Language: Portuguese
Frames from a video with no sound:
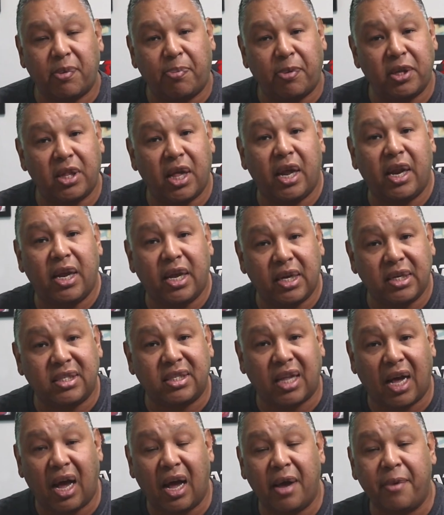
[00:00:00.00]
já poderia
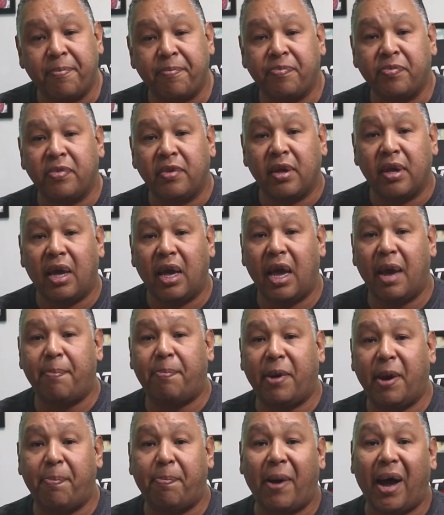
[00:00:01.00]
estar é,
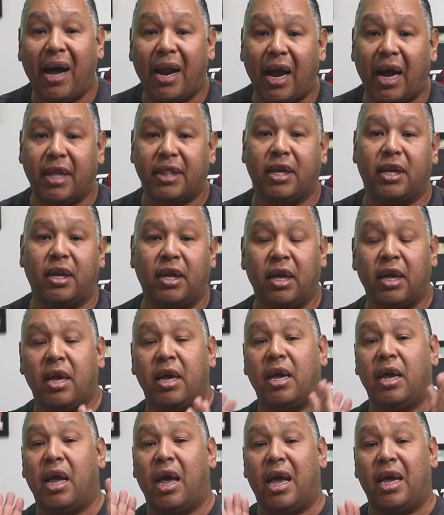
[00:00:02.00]
preparada.
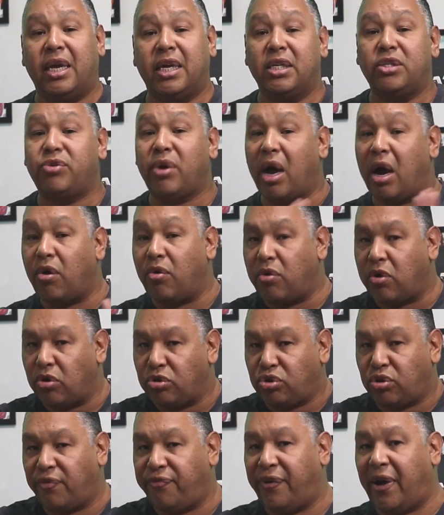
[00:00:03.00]
E isso é algo que
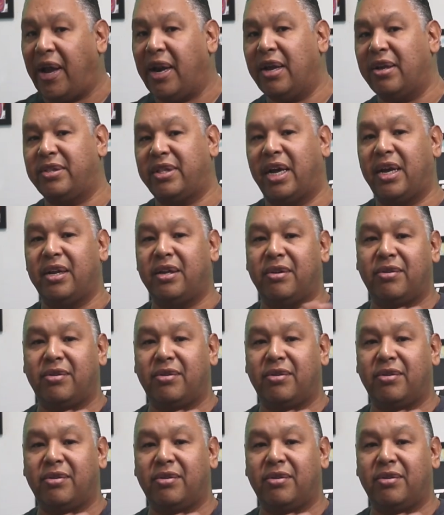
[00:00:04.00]
eu estou falando, tá?